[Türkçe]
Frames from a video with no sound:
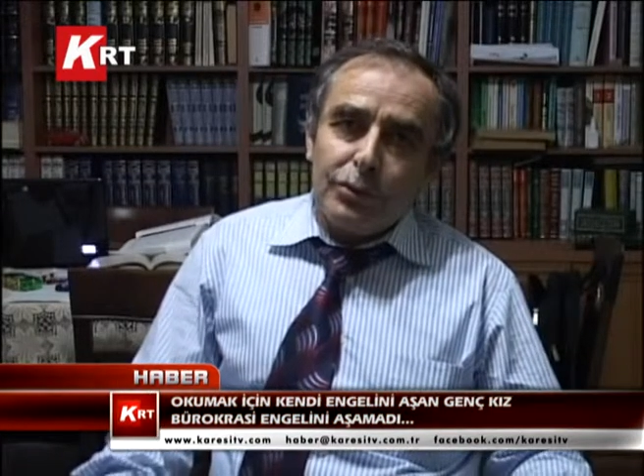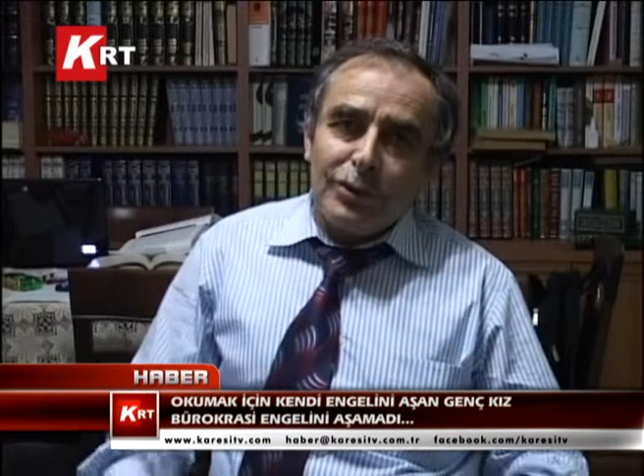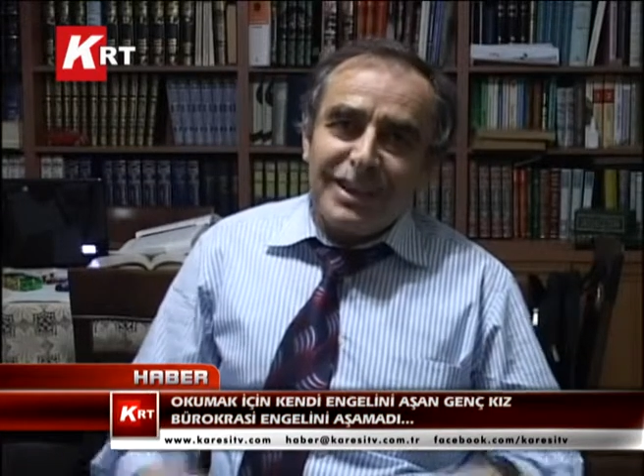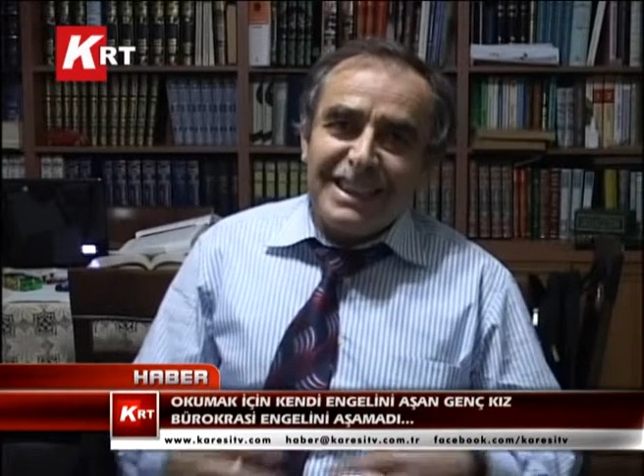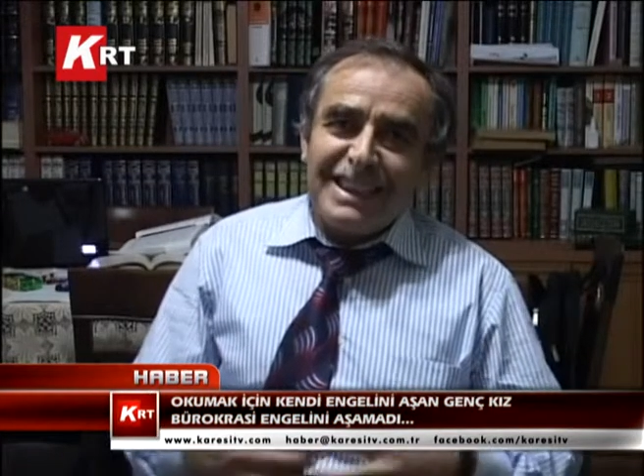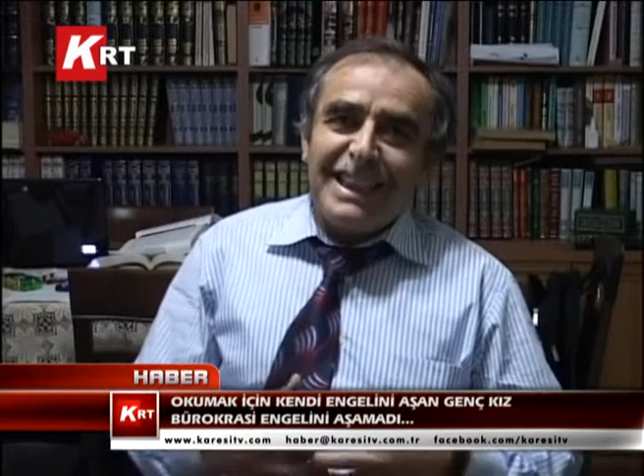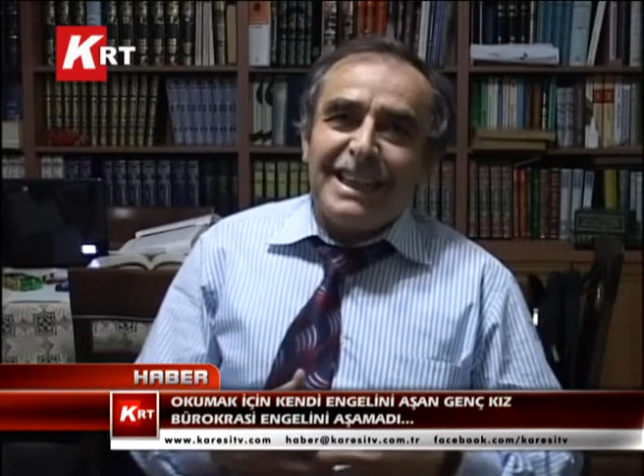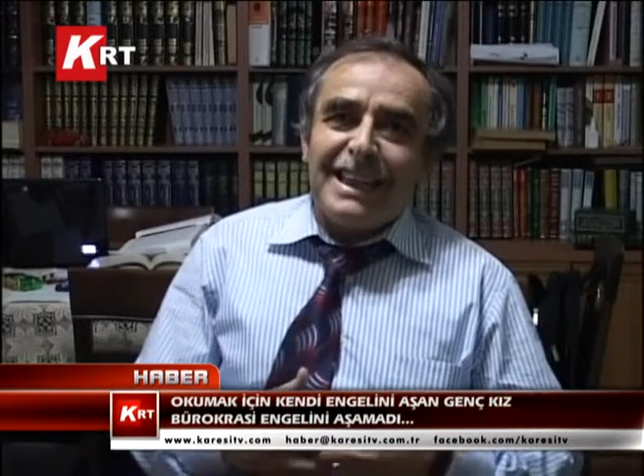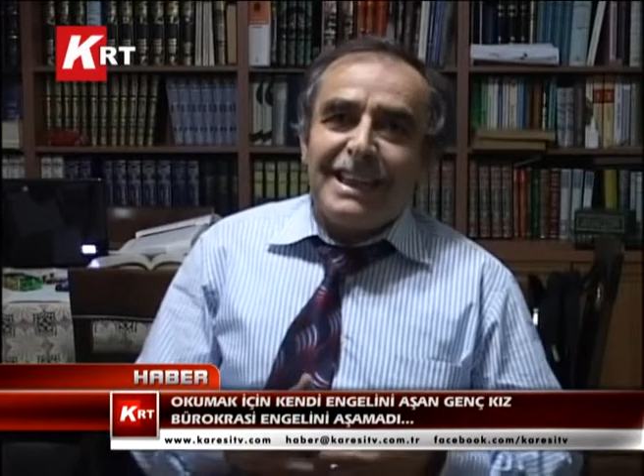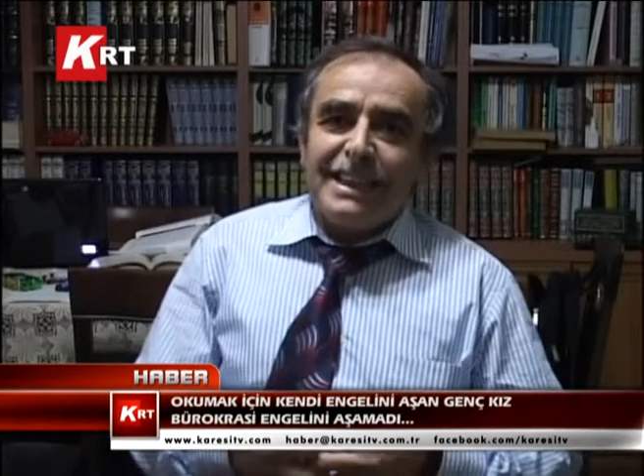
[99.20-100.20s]
Bürokratik
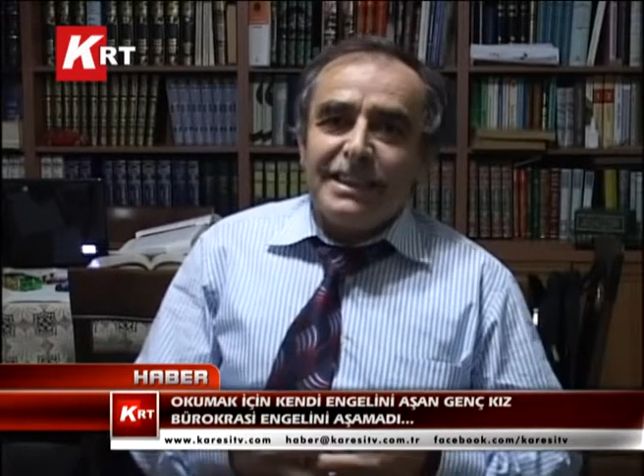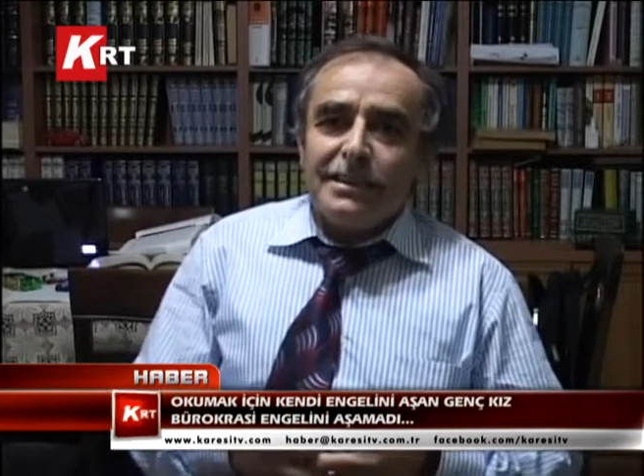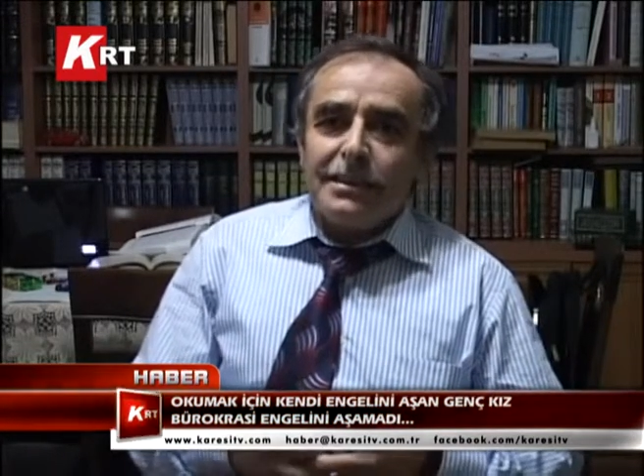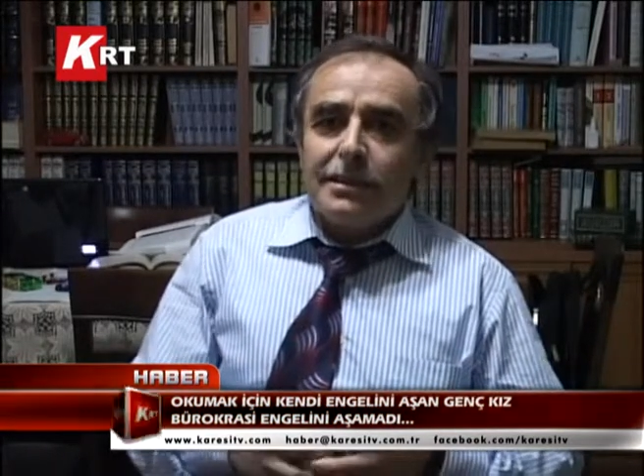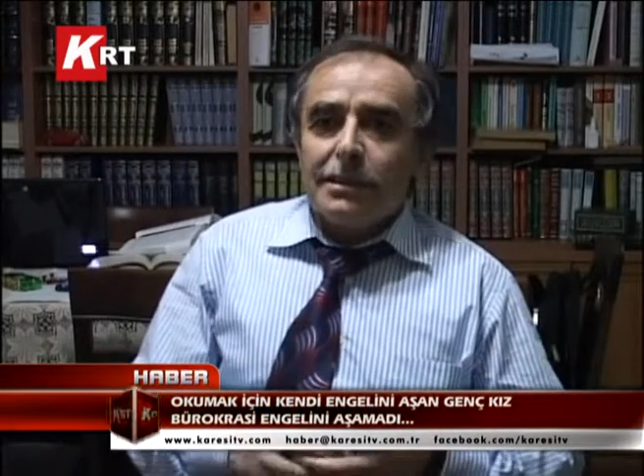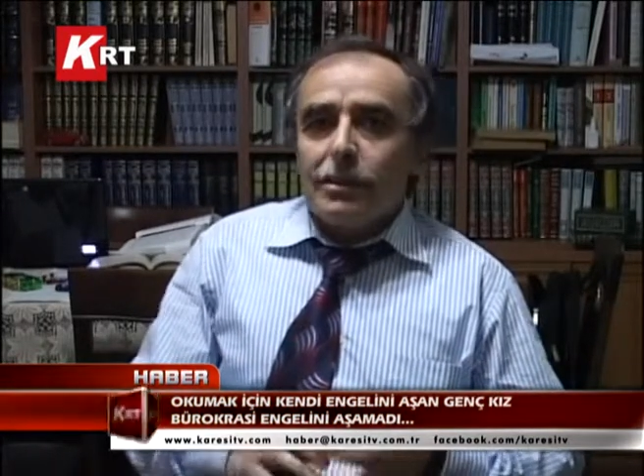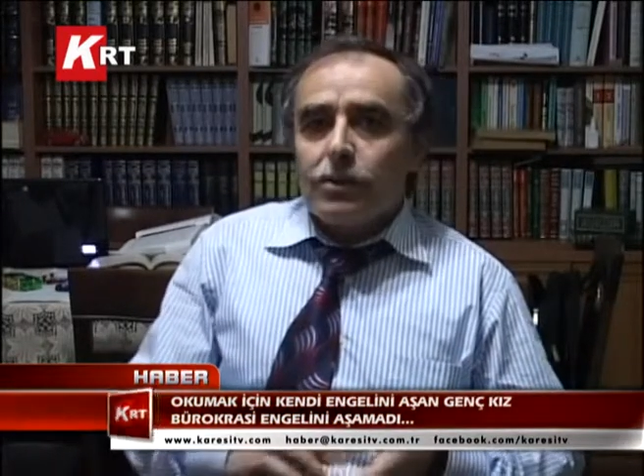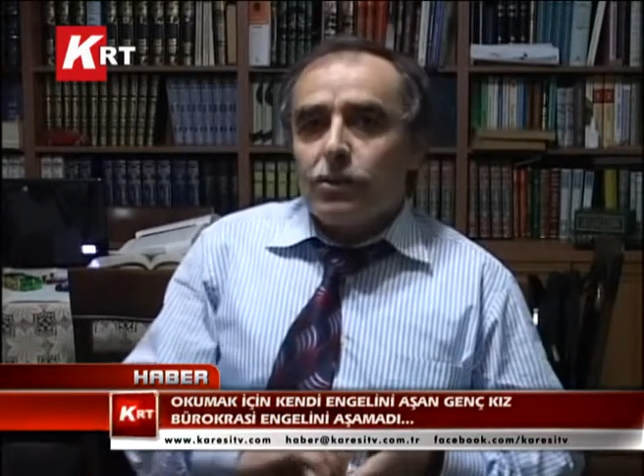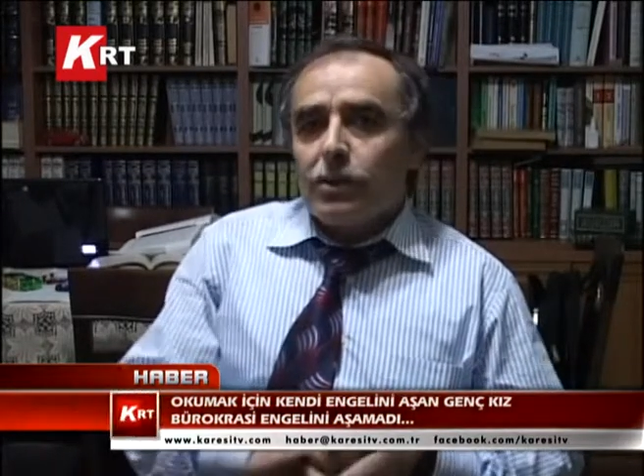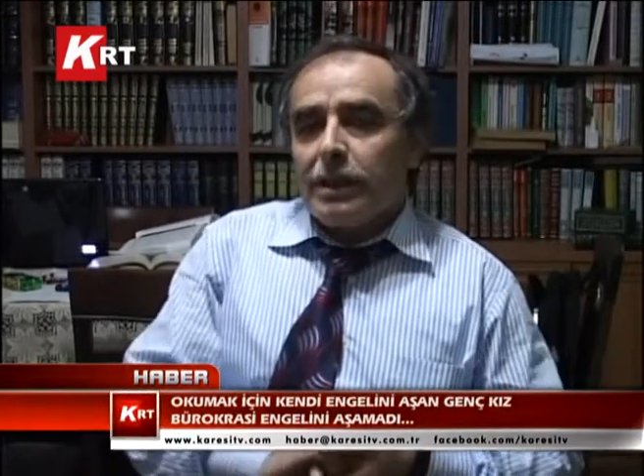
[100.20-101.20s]
engeller
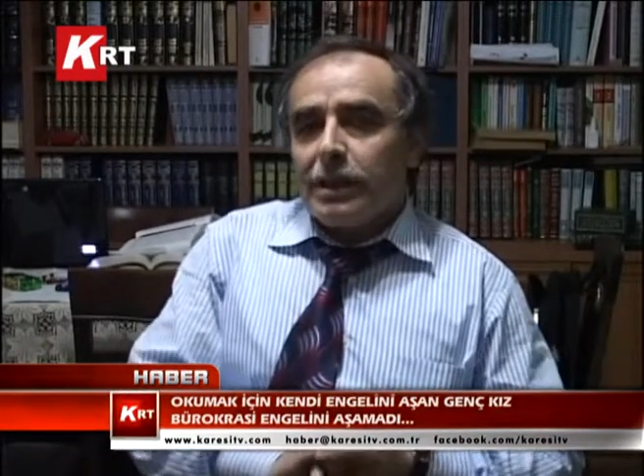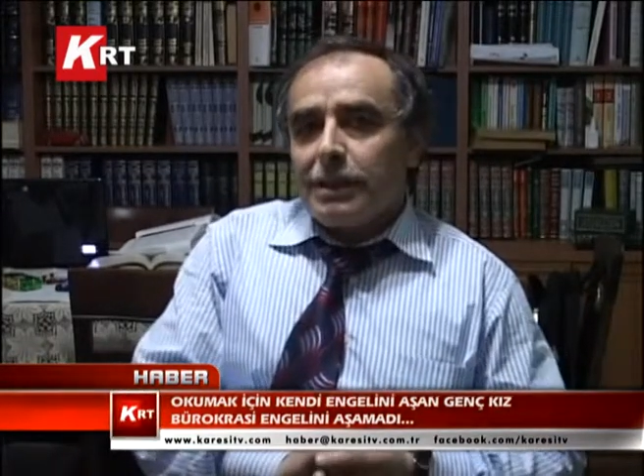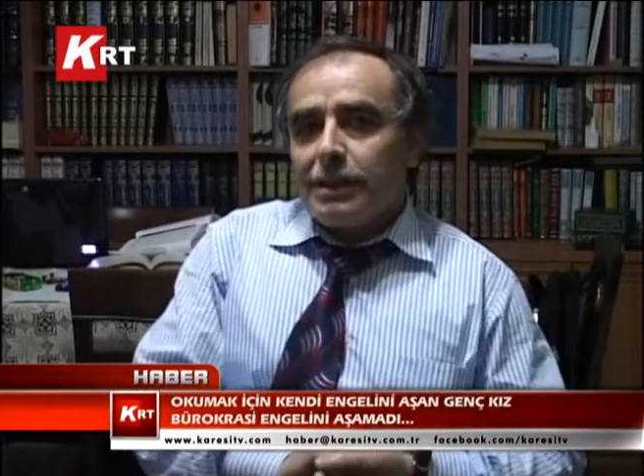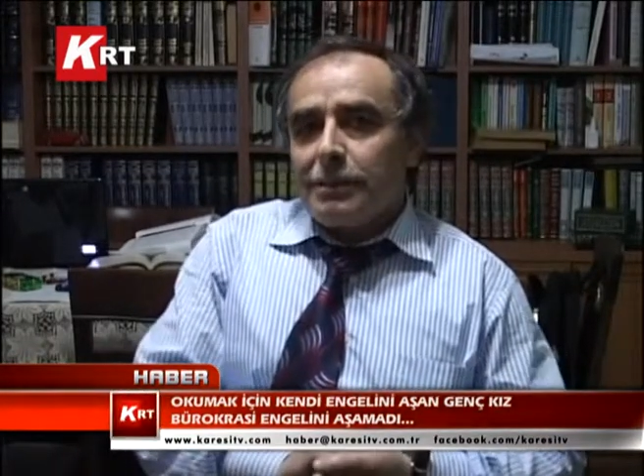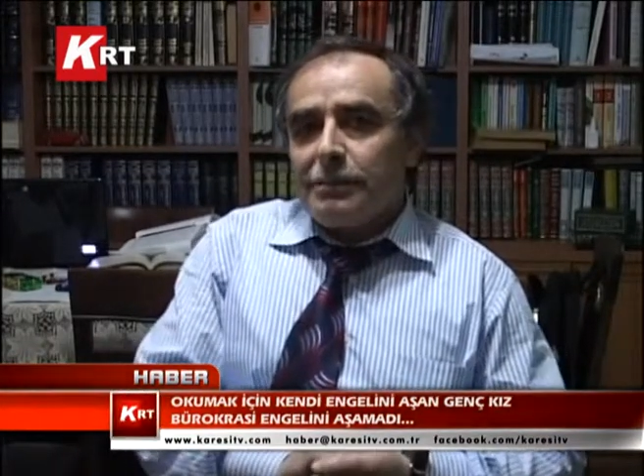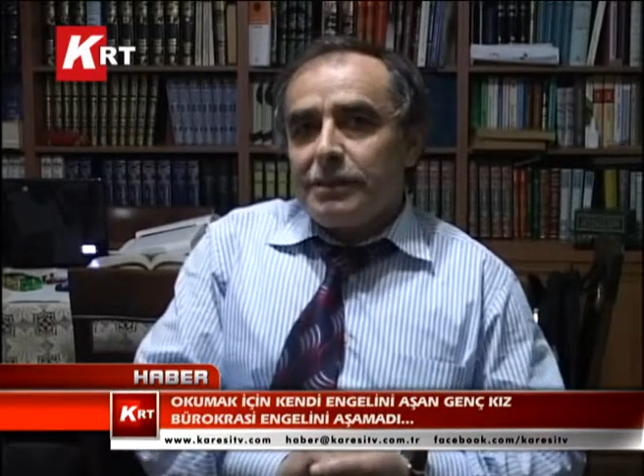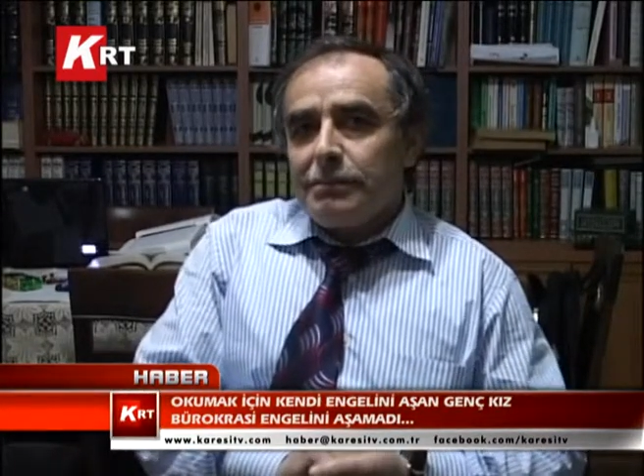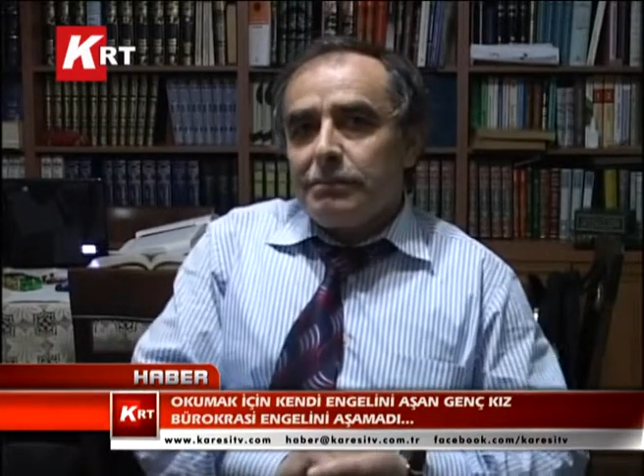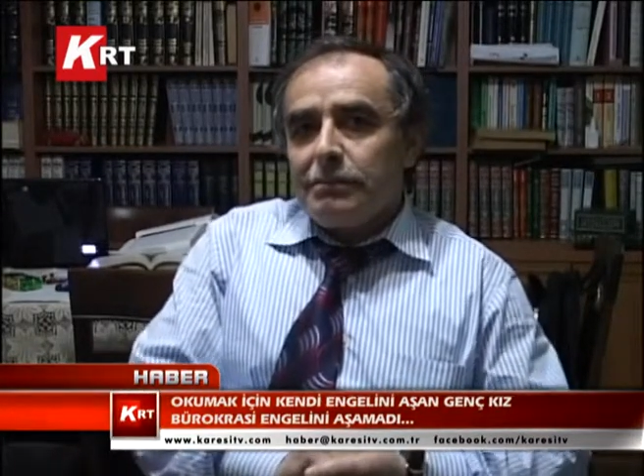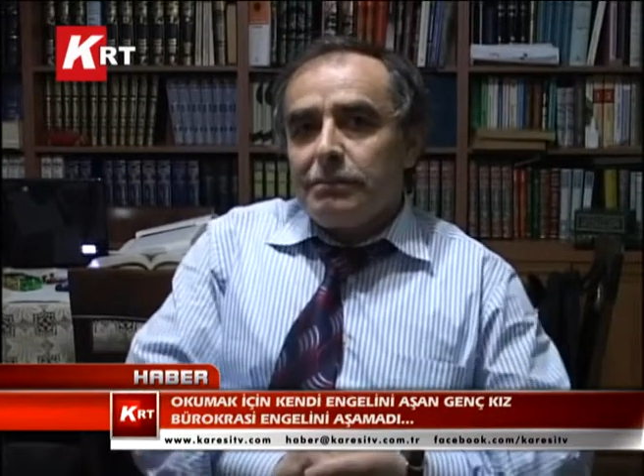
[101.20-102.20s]
şu ana kadar
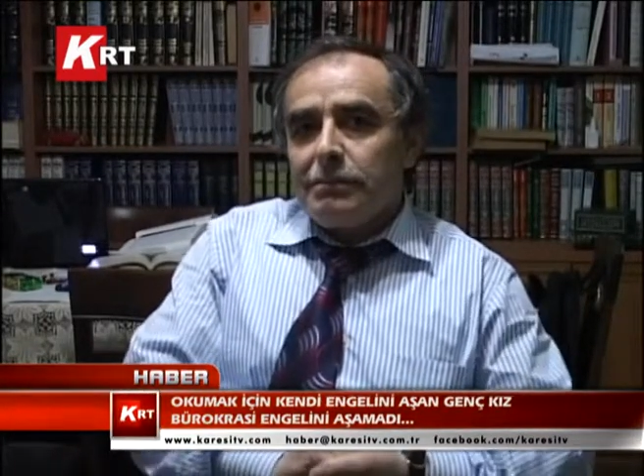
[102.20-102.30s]
bizim